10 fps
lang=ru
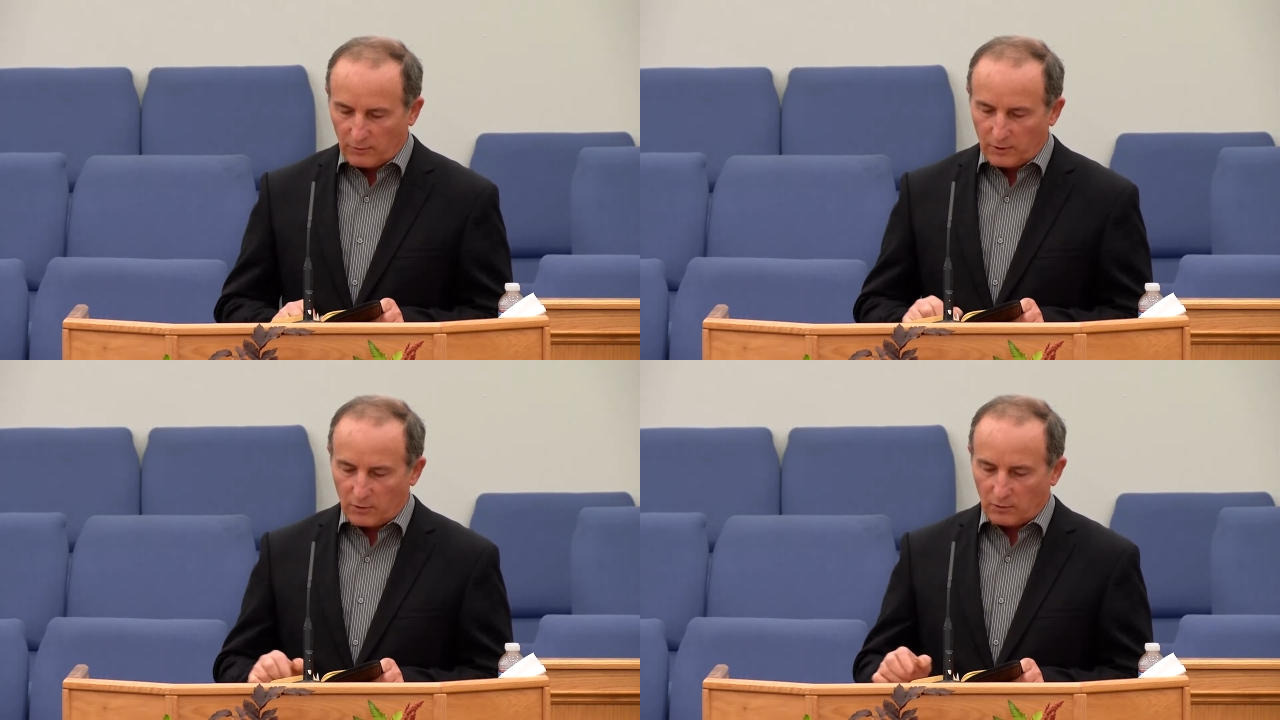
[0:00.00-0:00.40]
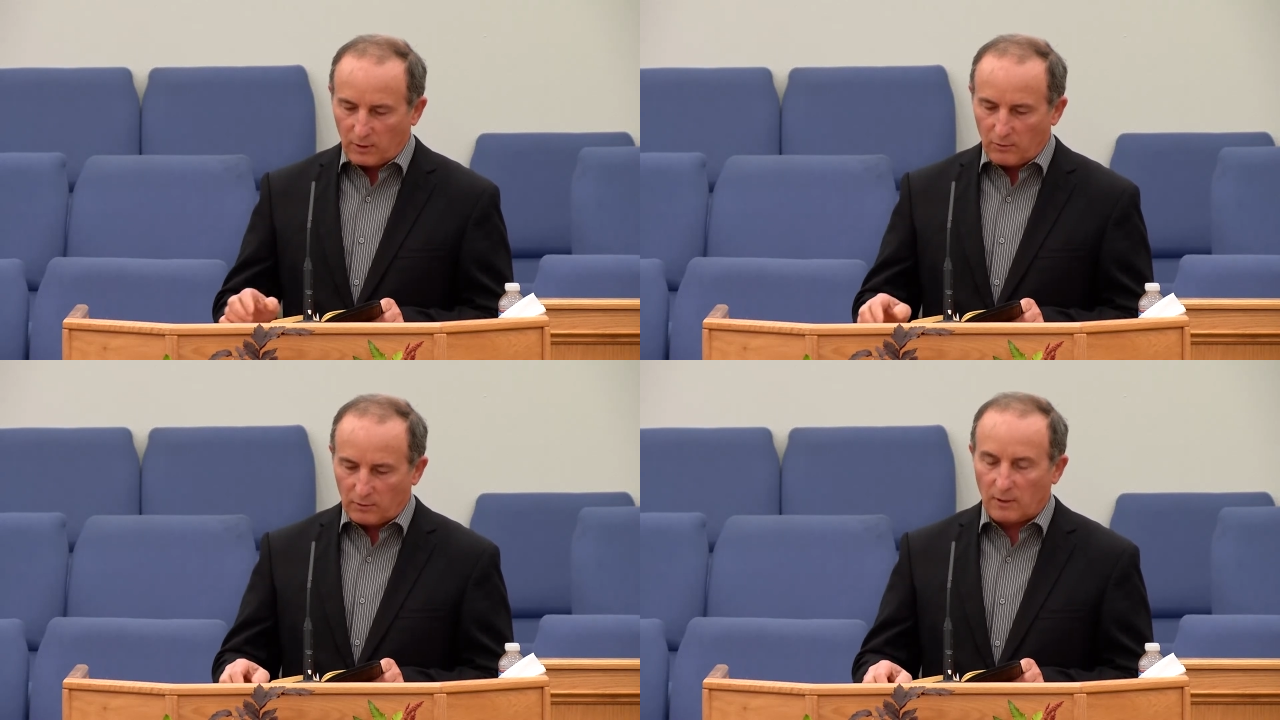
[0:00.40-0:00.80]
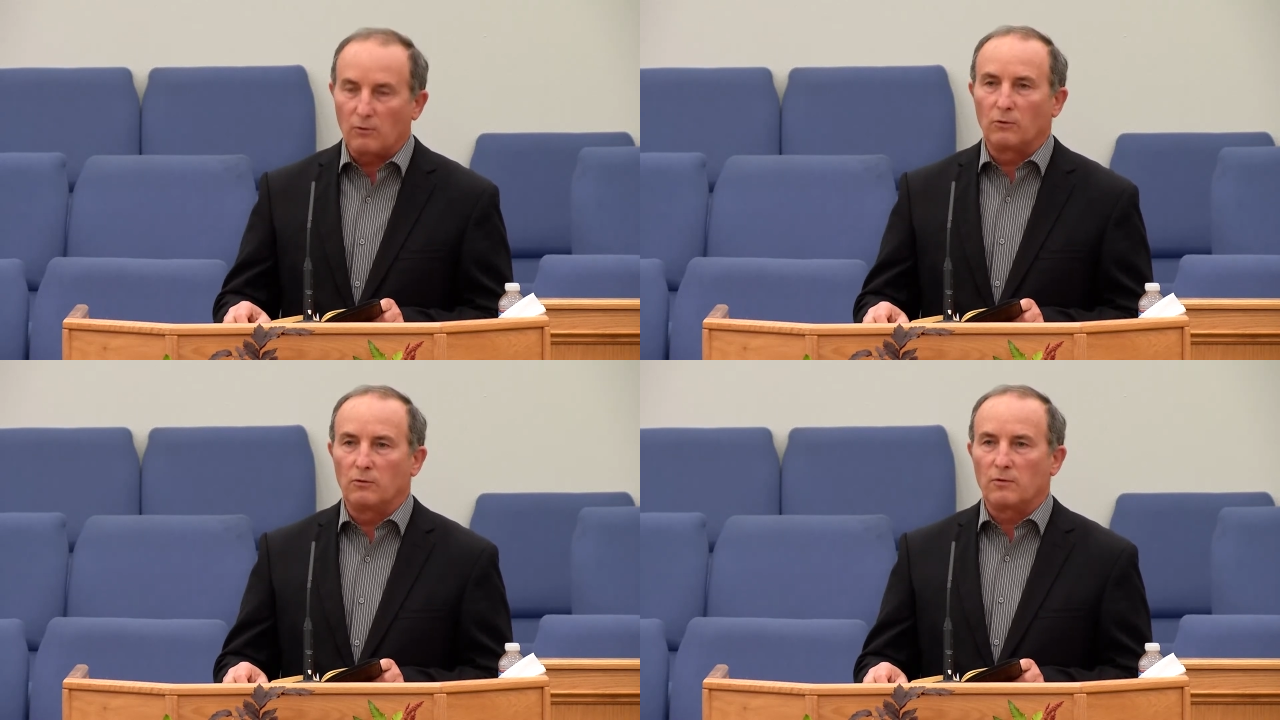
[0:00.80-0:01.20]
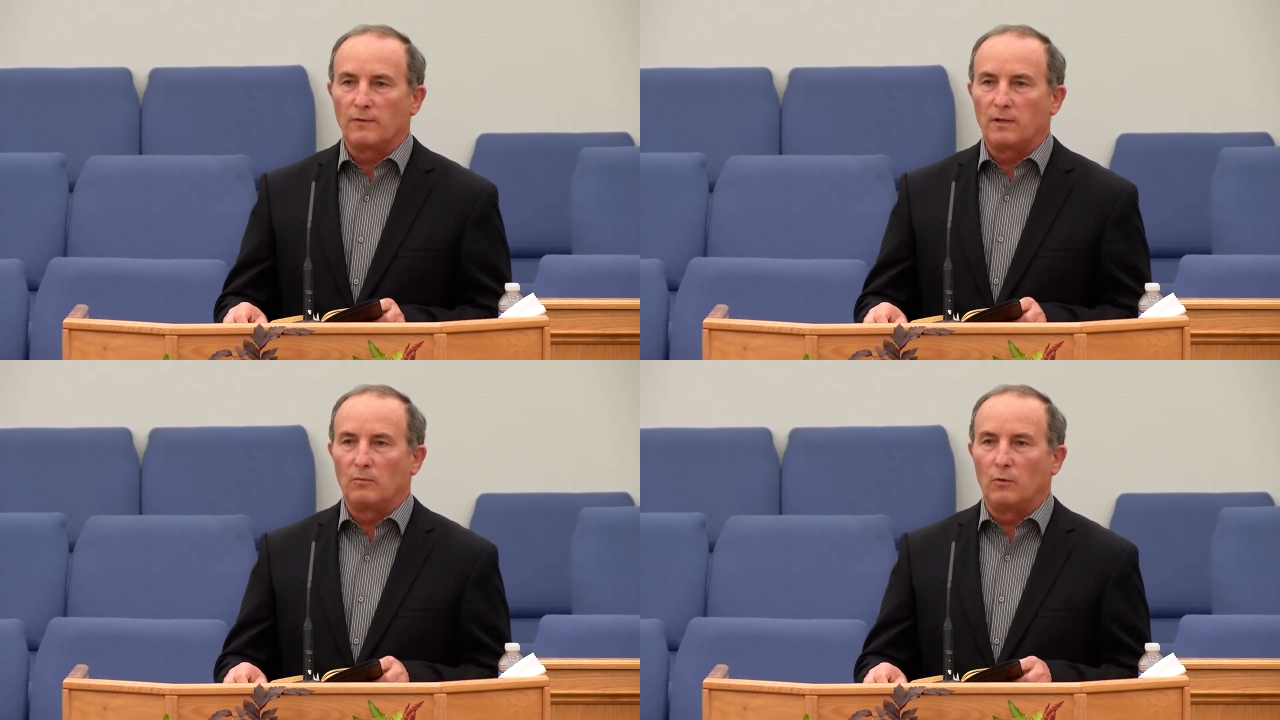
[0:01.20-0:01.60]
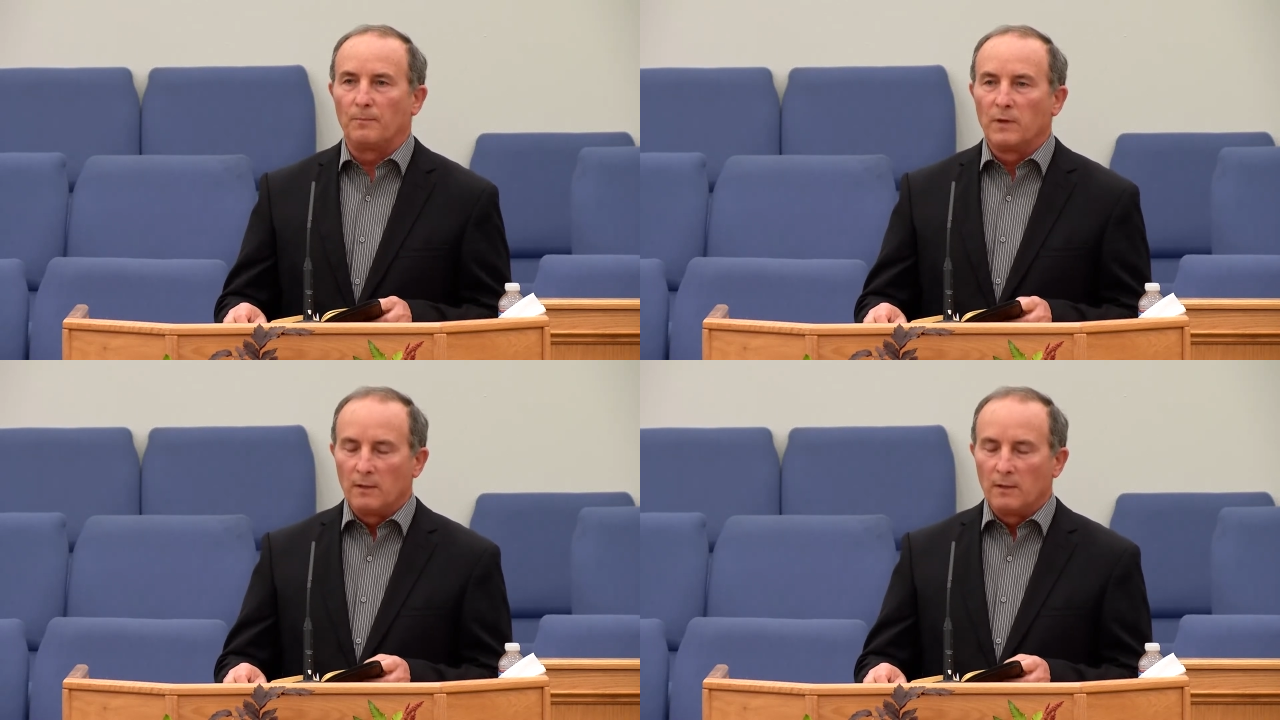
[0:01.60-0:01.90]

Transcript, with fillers: Он еще дает народу своему,